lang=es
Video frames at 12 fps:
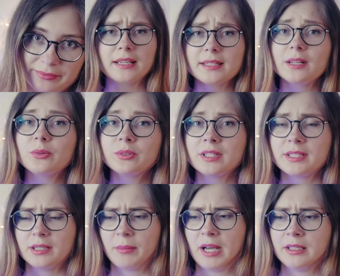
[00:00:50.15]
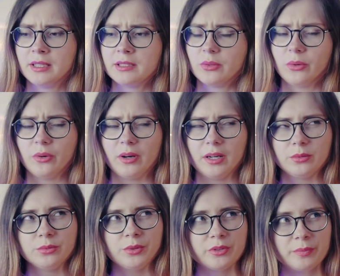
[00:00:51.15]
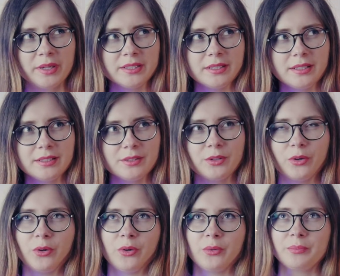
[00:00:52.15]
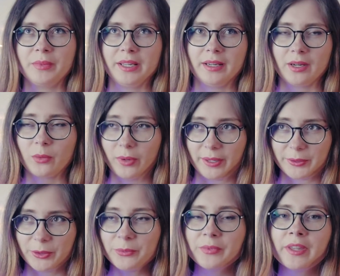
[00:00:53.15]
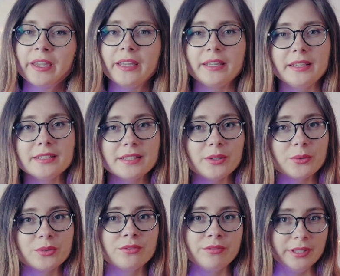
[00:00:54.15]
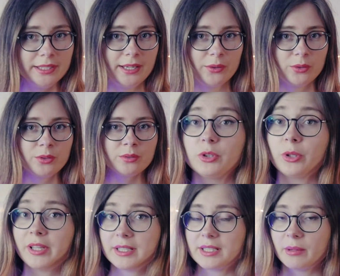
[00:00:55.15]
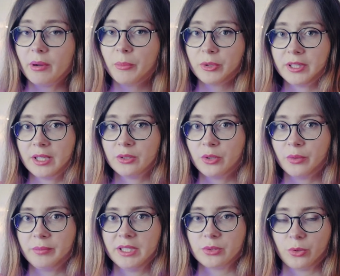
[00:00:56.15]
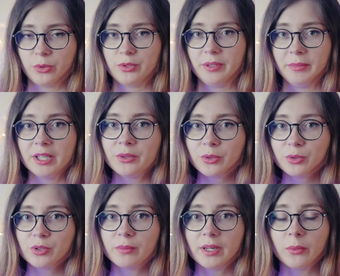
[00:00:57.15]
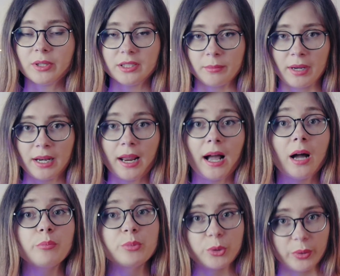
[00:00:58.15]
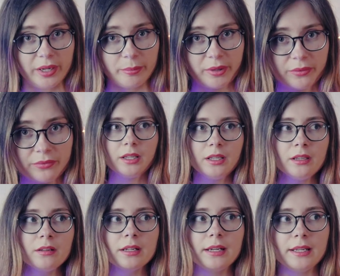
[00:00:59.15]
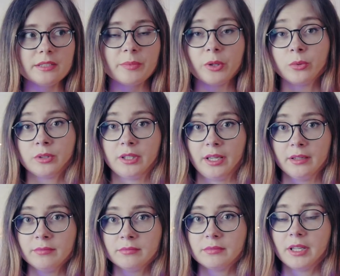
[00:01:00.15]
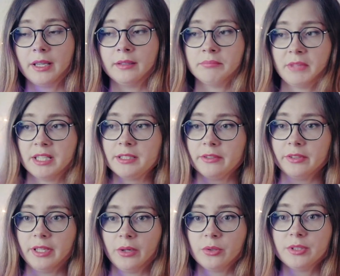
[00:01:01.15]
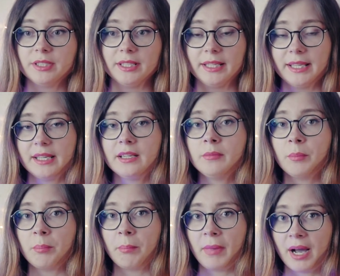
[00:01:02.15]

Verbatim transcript: Hace algunas semanas o algunos meses, no me acuerdo, hice un video donde estaba poniendo mis conocimientos sobre Guatemala a prueba y les pregunté en este video si quieren